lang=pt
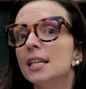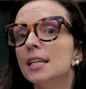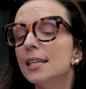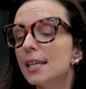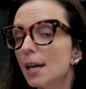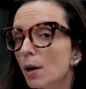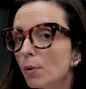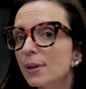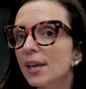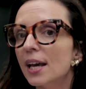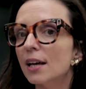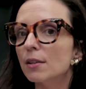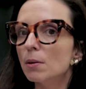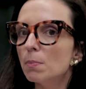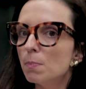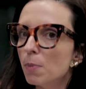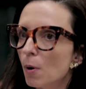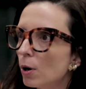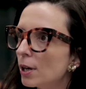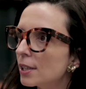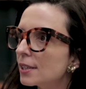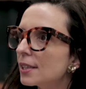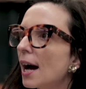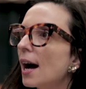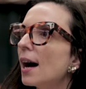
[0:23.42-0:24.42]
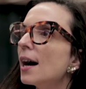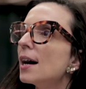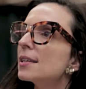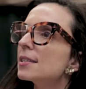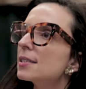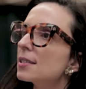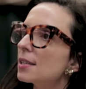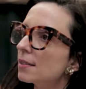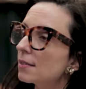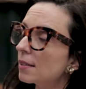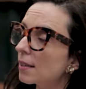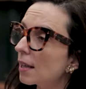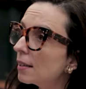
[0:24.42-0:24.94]
E eu quero abordar a
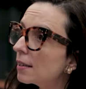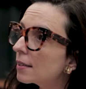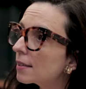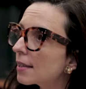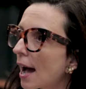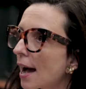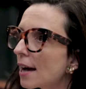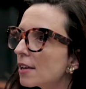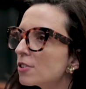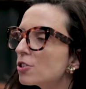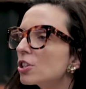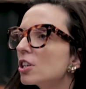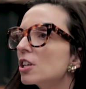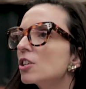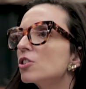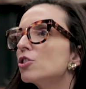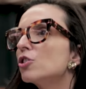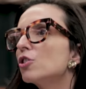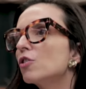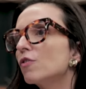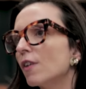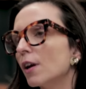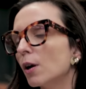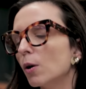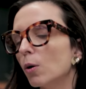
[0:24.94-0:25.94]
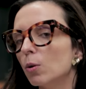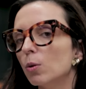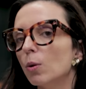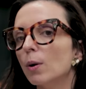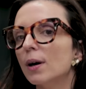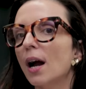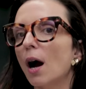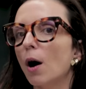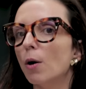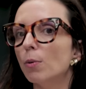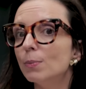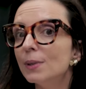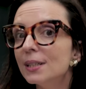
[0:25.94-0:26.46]
centralidade que a gente vai
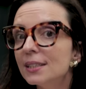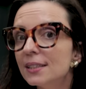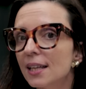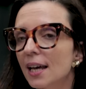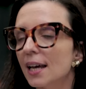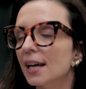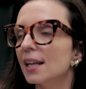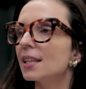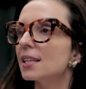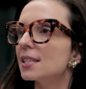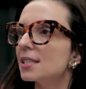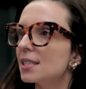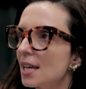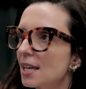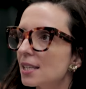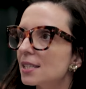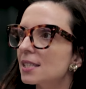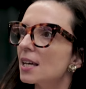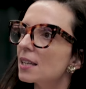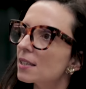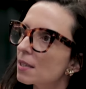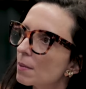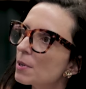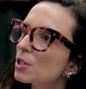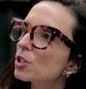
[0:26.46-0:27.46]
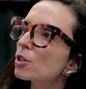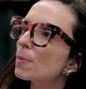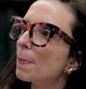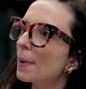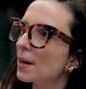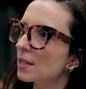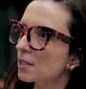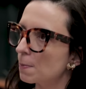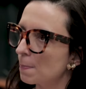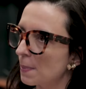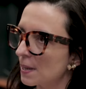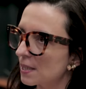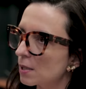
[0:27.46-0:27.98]
colocar. Uma delas é exatamente a
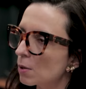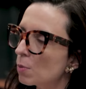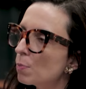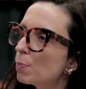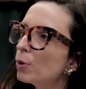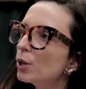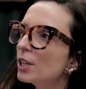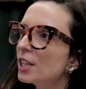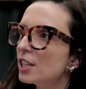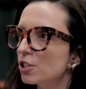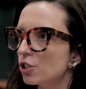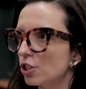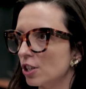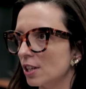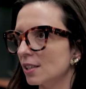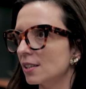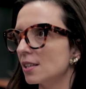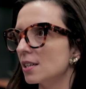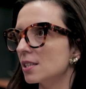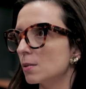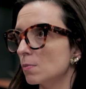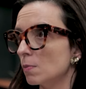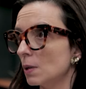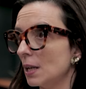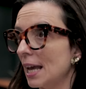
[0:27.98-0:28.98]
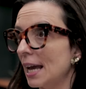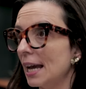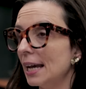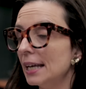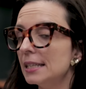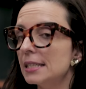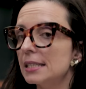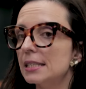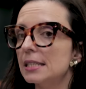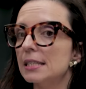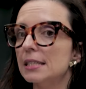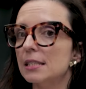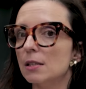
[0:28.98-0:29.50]
participação política das
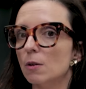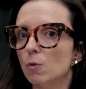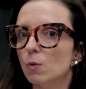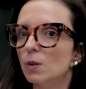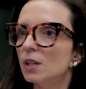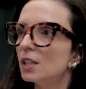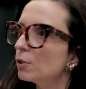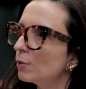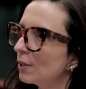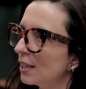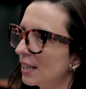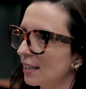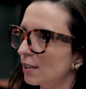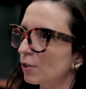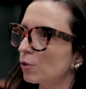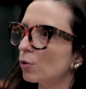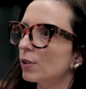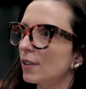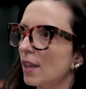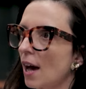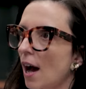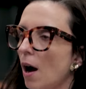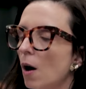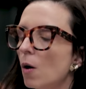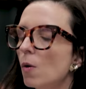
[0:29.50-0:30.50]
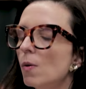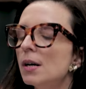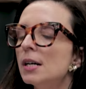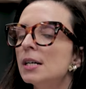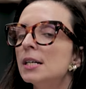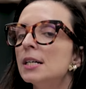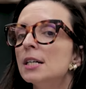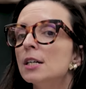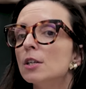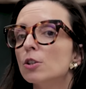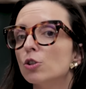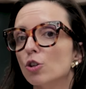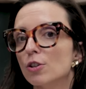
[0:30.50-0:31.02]
mulheres. Esse é um ano eleitoral.
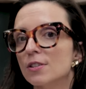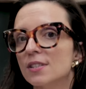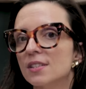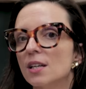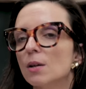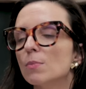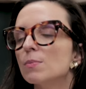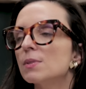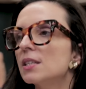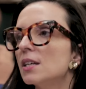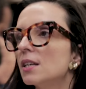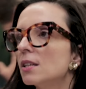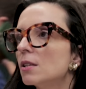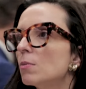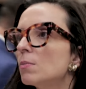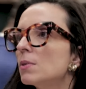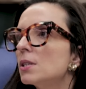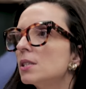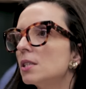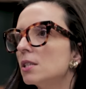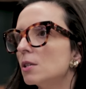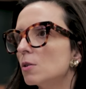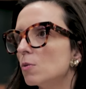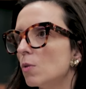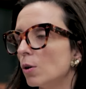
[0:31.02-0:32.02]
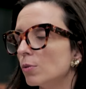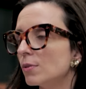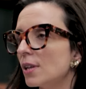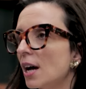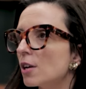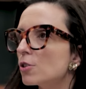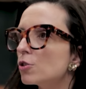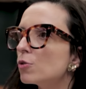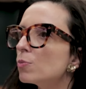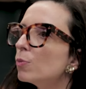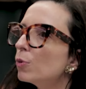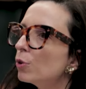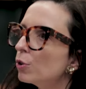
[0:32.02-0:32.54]
Nós temos ainda uma
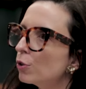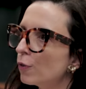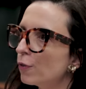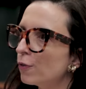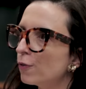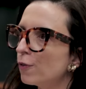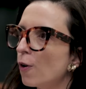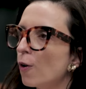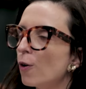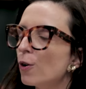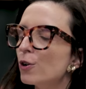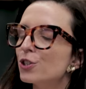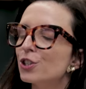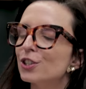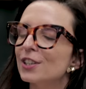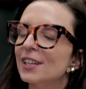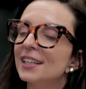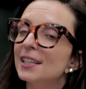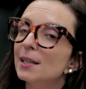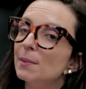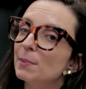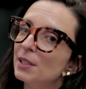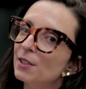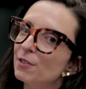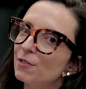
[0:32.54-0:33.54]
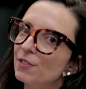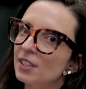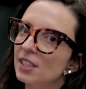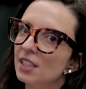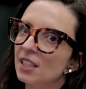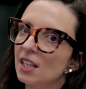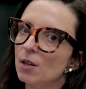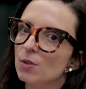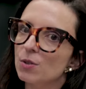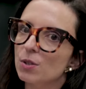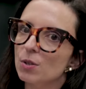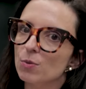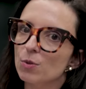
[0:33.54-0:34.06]
desigualdade muito forte. Na Câmara
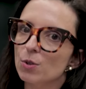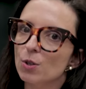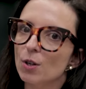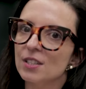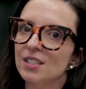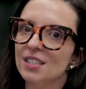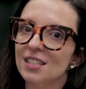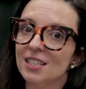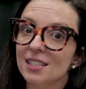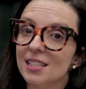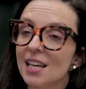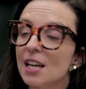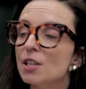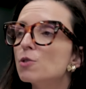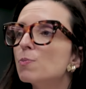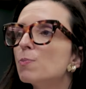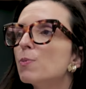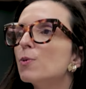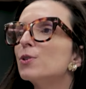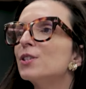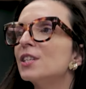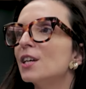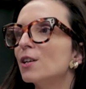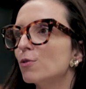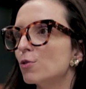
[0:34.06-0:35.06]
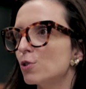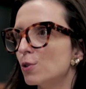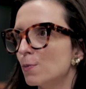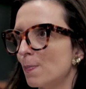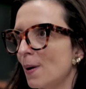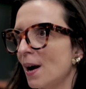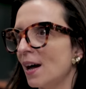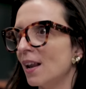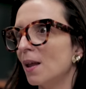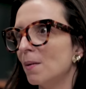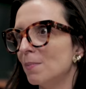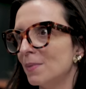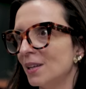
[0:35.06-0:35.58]
Federal são só 17% de
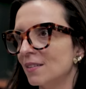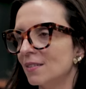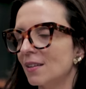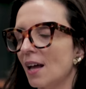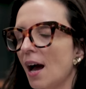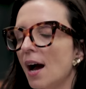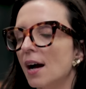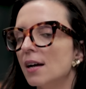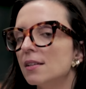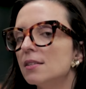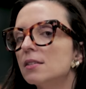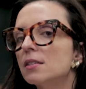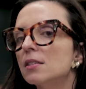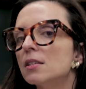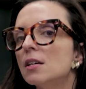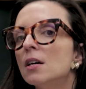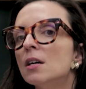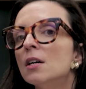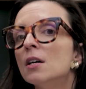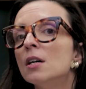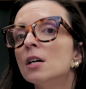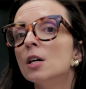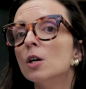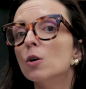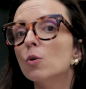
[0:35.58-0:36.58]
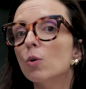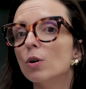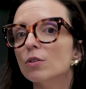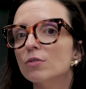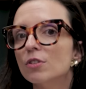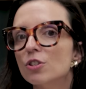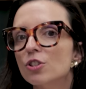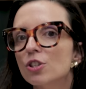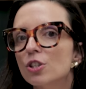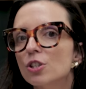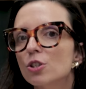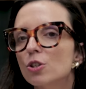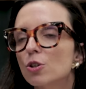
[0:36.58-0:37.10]
parlamentares. Quando
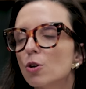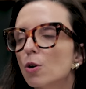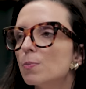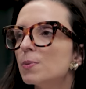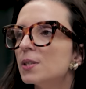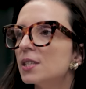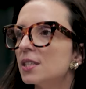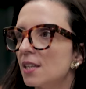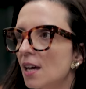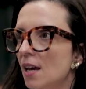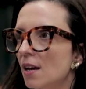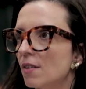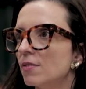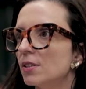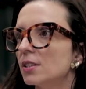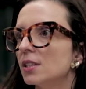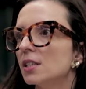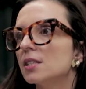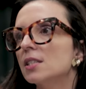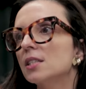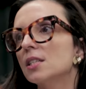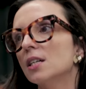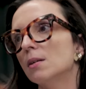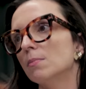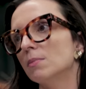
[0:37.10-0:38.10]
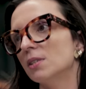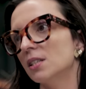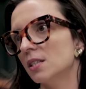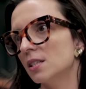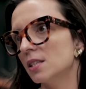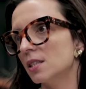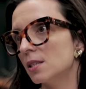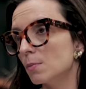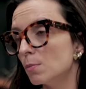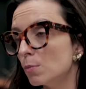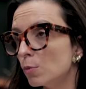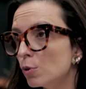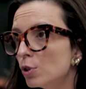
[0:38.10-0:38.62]
a gente observa nas
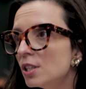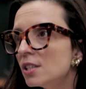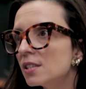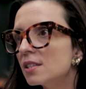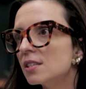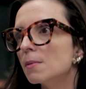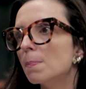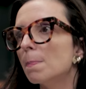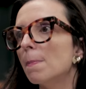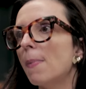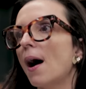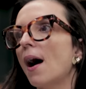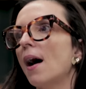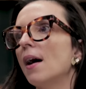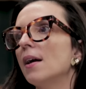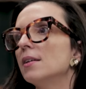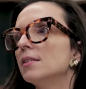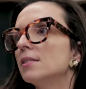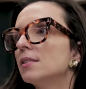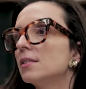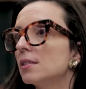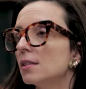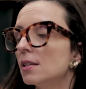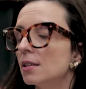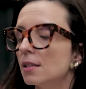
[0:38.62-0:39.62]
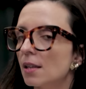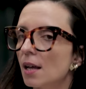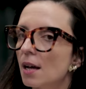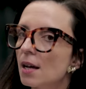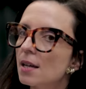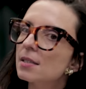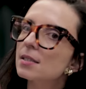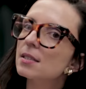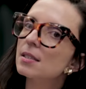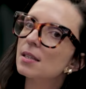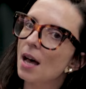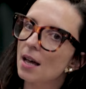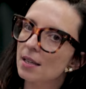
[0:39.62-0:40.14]
câmaras municipais e
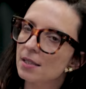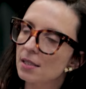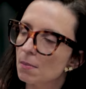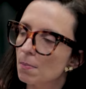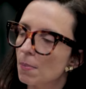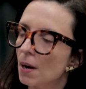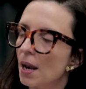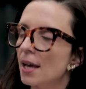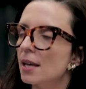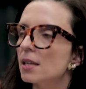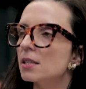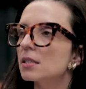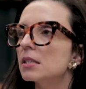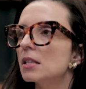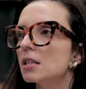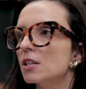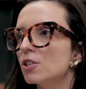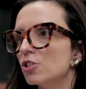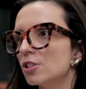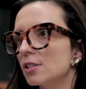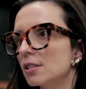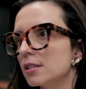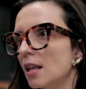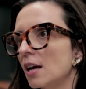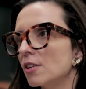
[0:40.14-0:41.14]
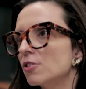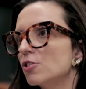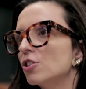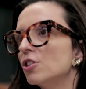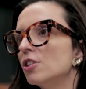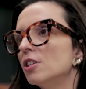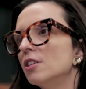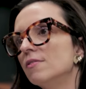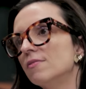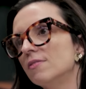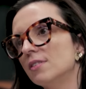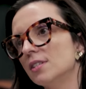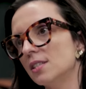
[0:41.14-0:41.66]
nas assembleias
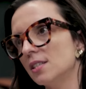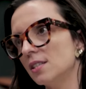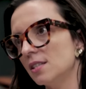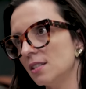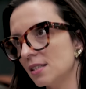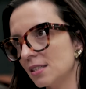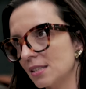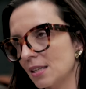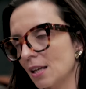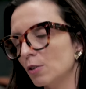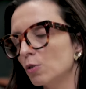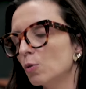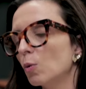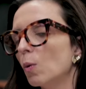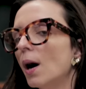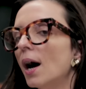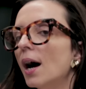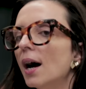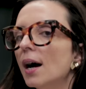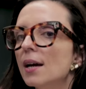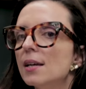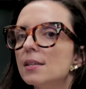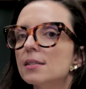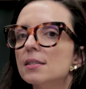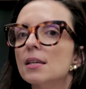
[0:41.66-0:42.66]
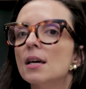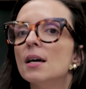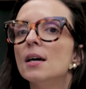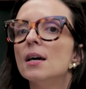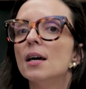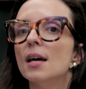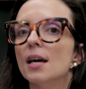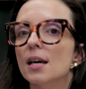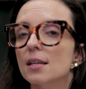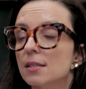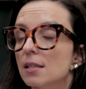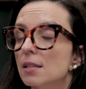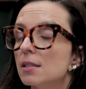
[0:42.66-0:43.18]
legislativas estaduais,
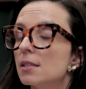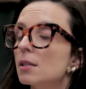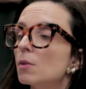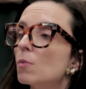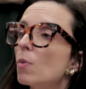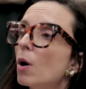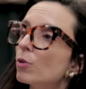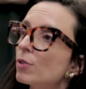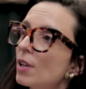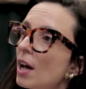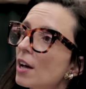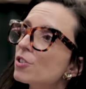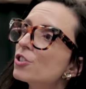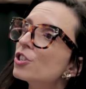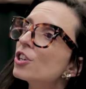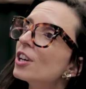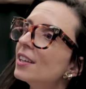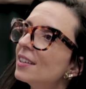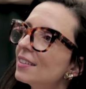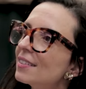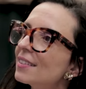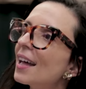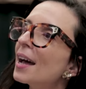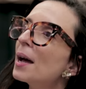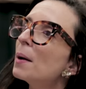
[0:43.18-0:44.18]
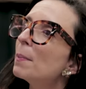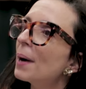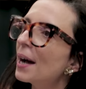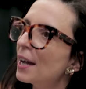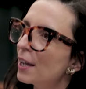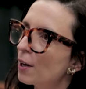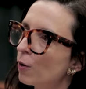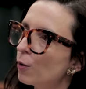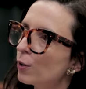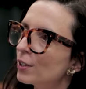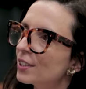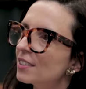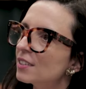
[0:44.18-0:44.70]
essa desigualdade ainda é
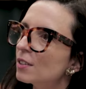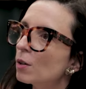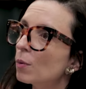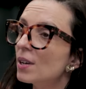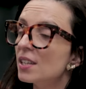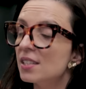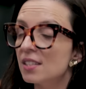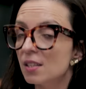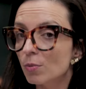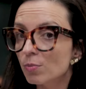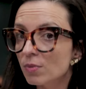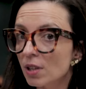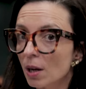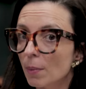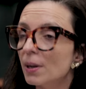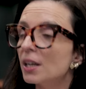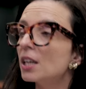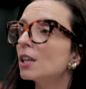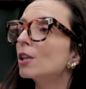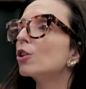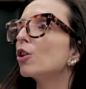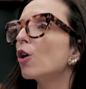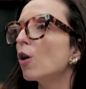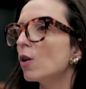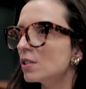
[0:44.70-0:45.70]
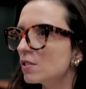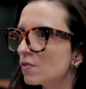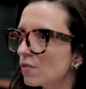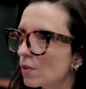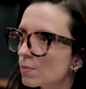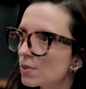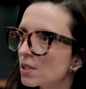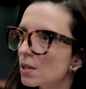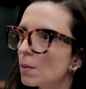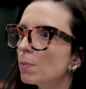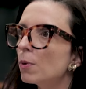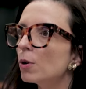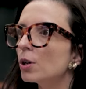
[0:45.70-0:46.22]
maior. Então, esse é um tema que nós
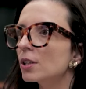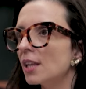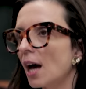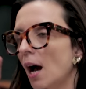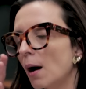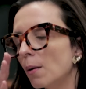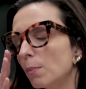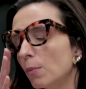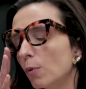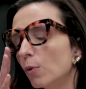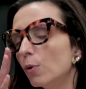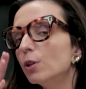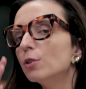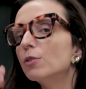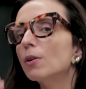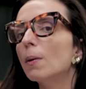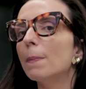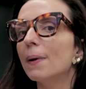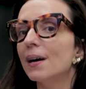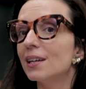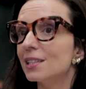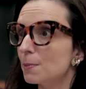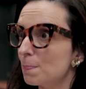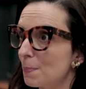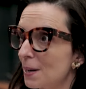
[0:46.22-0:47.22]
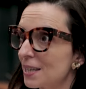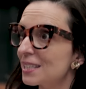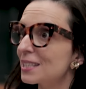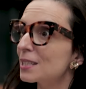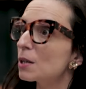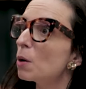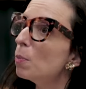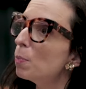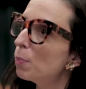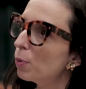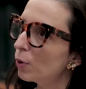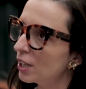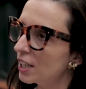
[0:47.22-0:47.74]
vamos abordar muito, a
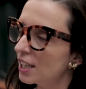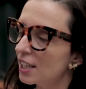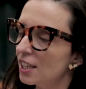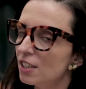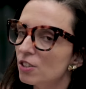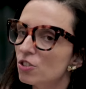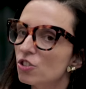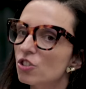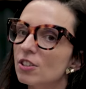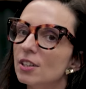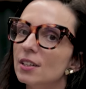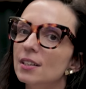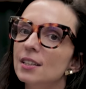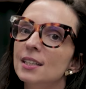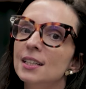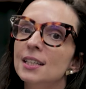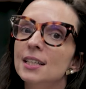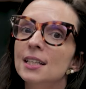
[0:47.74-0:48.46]
participação política.